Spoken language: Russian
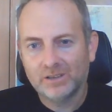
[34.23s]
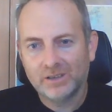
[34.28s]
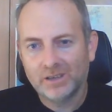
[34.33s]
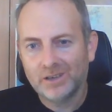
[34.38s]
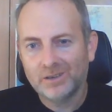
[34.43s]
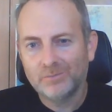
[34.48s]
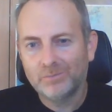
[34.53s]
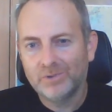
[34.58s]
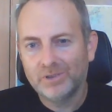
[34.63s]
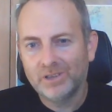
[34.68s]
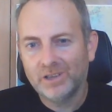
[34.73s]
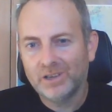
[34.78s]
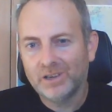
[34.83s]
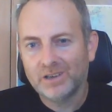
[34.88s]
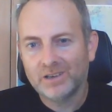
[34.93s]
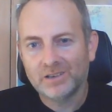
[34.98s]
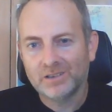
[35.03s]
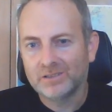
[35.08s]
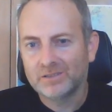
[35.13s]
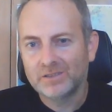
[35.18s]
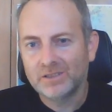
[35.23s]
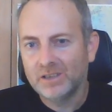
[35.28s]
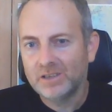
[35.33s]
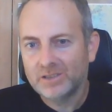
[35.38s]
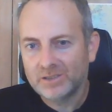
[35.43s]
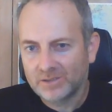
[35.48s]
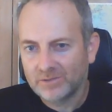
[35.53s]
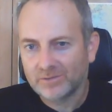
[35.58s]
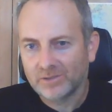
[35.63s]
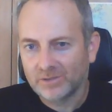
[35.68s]
как бы я
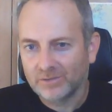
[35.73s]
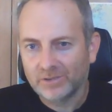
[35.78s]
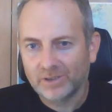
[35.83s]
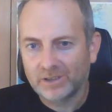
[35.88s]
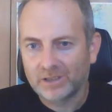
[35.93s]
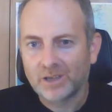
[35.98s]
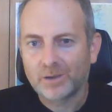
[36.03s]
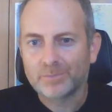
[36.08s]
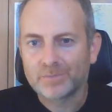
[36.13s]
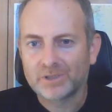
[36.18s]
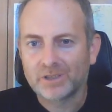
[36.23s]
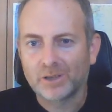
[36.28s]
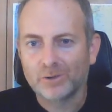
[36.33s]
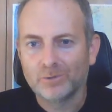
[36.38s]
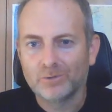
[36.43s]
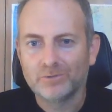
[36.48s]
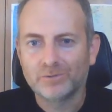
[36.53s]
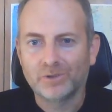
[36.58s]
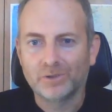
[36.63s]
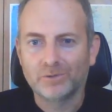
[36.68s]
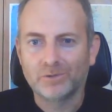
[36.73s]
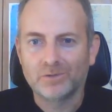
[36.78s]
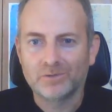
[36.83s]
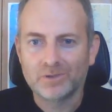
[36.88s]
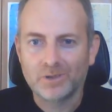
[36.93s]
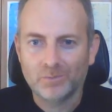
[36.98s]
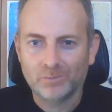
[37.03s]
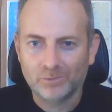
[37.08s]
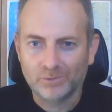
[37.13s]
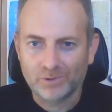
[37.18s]
действовал в этой обстановке, то есть в
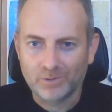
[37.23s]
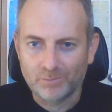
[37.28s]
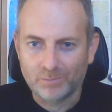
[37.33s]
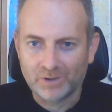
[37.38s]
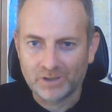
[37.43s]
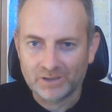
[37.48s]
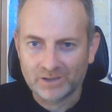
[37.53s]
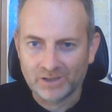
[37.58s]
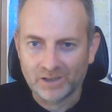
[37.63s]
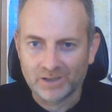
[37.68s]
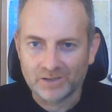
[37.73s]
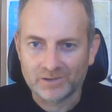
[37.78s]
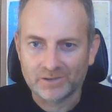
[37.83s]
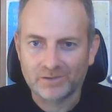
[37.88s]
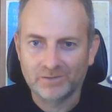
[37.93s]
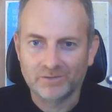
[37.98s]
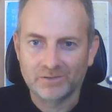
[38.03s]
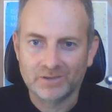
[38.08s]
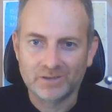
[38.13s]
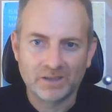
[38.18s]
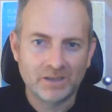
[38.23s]
замкнутом пространстве,